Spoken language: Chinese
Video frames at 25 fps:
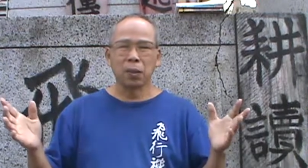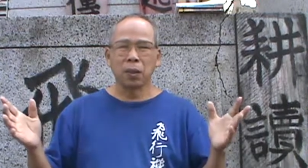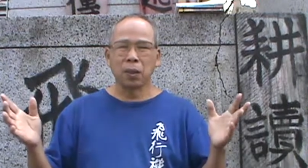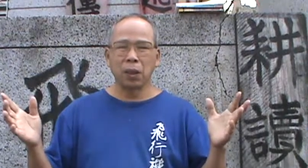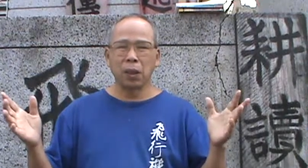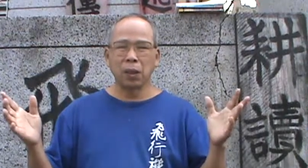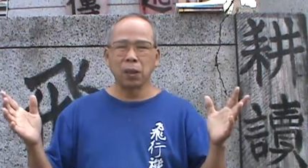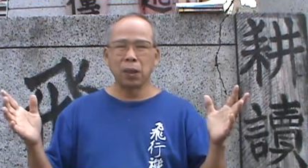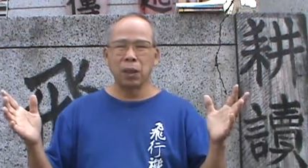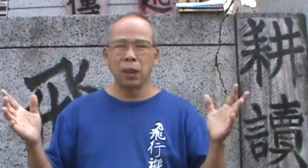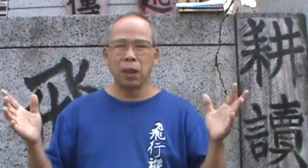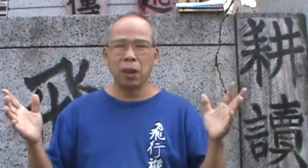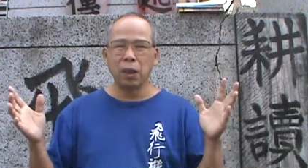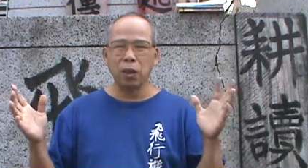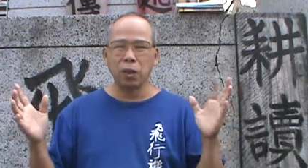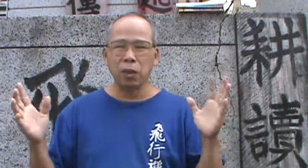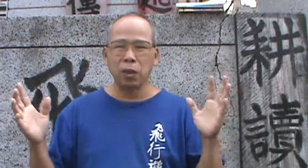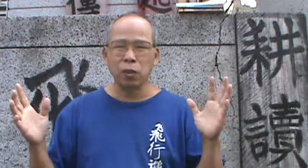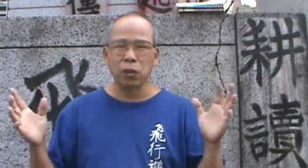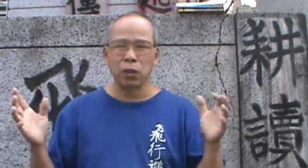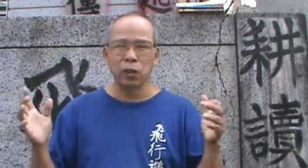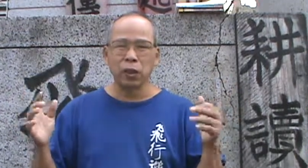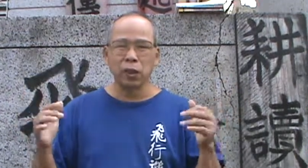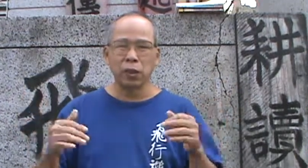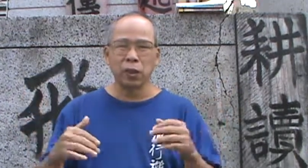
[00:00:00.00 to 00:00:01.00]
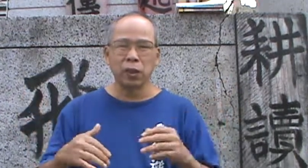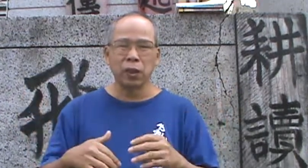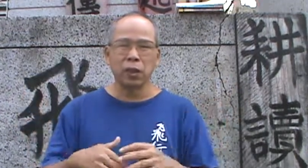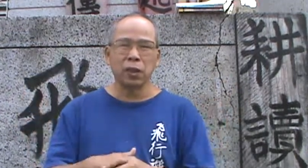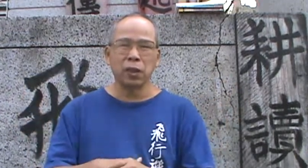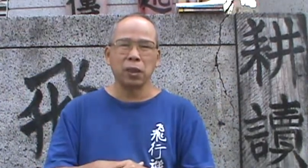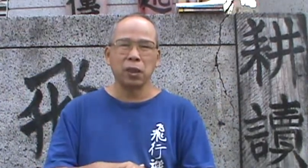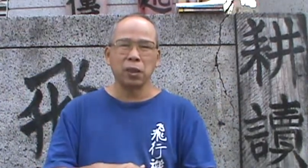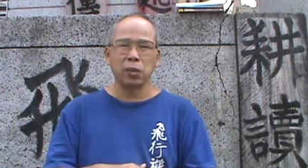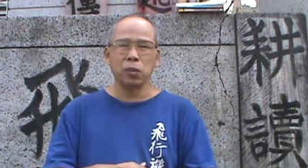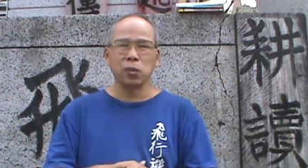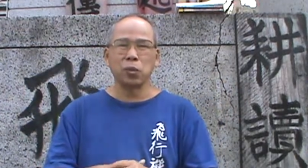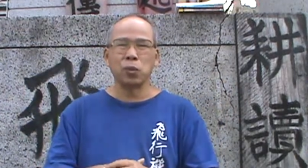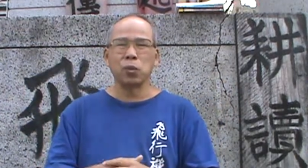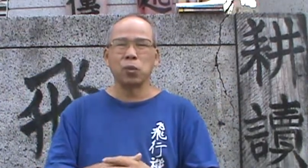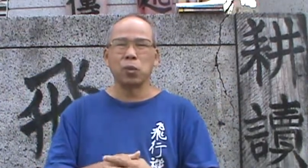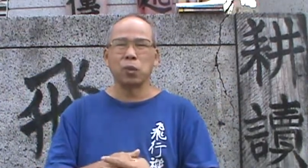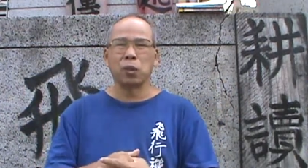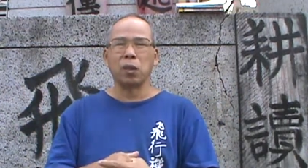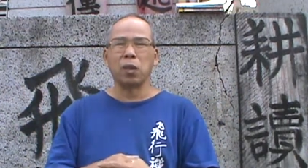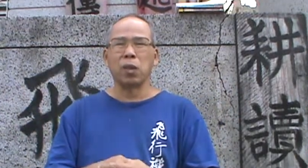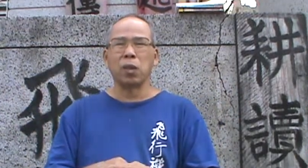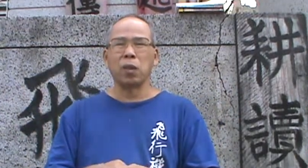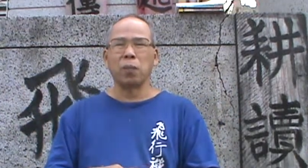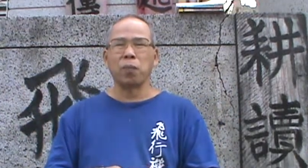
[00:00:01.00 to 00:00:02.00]
而且他后期的那些著
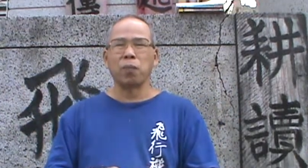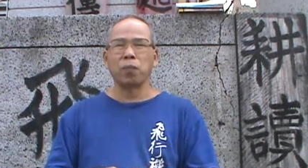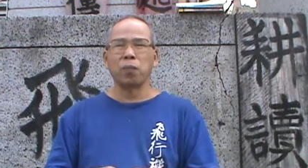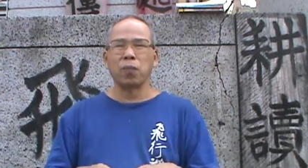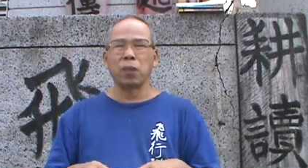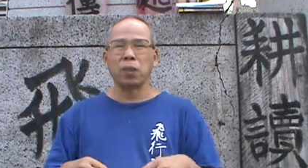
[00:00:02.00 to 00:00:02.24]
作哈，